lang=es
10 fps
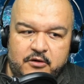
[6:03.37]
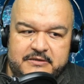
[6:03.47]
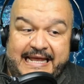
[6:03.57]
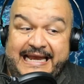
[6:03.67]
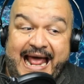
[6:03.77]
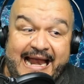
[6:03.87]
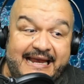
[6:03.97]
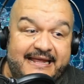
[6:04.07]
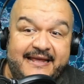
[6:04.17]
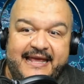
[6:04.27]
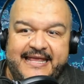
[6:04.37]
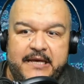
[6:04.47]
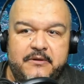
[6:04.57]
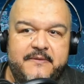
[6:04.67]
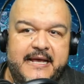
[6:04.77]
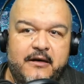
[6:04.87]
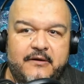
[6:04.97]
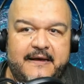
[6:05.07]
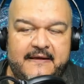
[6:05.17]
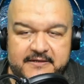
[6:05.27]
sea, era alguien que ya vivía en
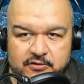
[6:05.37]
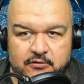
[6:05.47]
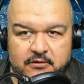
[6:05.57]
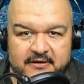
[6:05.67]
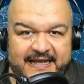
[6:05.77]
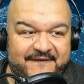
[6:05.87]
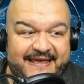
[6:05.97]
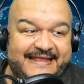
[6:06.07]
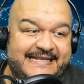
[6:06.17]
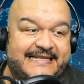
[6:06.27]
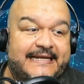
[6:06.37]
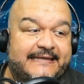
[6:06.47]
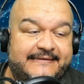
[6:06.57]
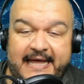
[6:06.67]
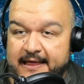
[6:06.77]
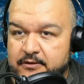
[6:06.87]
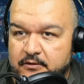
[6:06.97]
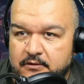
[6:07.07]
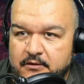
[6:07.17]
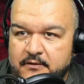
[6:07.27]
Corea del Sur, que había desertado
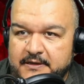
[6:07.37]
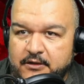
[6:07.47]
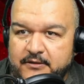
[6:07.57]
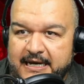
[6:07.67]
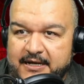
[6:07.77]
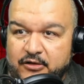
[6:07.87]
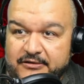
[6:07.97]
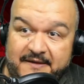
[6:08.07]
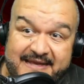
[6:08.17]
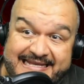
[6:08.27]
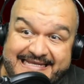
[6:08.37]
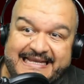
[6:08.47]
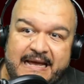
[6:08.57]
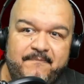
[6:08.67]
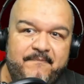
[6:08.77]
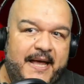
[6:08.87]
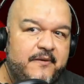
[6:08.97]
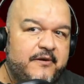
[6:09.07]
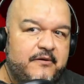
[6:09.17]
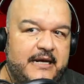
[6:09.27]
de Corea del Norte, había escapado
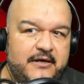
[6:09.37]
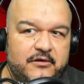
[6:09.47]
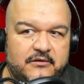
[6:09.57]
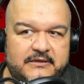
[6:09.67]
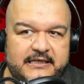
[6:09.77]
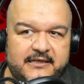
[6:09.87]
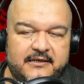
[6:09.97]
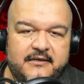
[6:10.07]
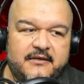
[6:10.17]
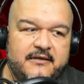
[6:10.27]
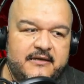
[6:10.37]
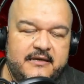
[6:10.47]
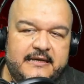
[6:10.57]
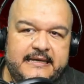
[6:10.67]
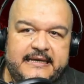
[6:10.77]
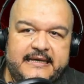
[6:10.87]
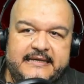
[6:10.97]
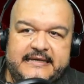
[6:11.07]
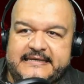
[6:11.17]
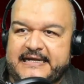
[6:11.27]
de Corea del Norte
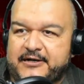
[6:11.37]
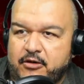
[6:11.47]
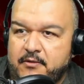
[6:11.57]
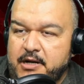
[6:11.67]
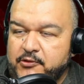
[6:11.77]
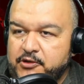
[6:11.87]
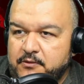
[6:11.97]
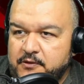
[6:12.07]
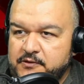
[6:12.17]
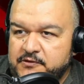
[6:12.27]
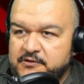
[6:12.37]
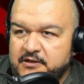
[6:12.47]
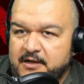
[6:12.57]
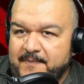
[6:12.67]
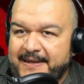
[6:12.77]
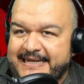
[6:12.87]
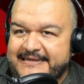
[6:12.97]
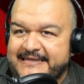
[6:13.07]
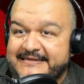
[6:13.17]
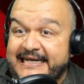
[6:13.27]
y se roba un autobús para
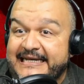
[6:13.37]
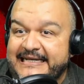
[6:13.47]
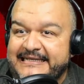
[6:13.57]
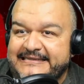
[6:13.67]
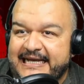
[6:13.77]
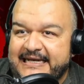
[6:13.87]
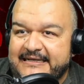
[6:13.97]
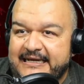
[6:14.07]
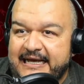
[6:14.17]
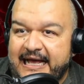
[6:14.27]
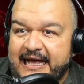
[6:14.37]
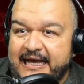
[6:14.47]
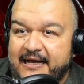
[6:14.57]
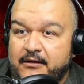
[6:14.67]
intentar regresar a